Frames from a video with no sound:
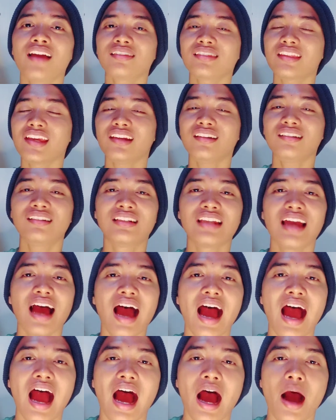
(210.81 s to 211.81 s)

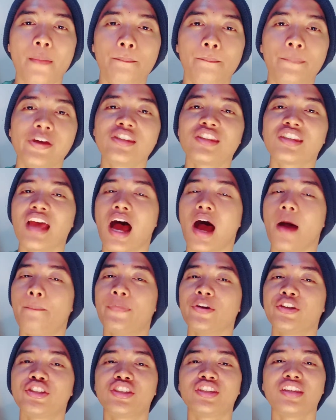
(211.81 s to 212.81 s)
tidak
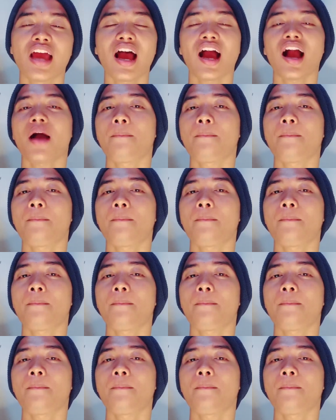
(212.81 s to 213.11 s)
habis-habisnya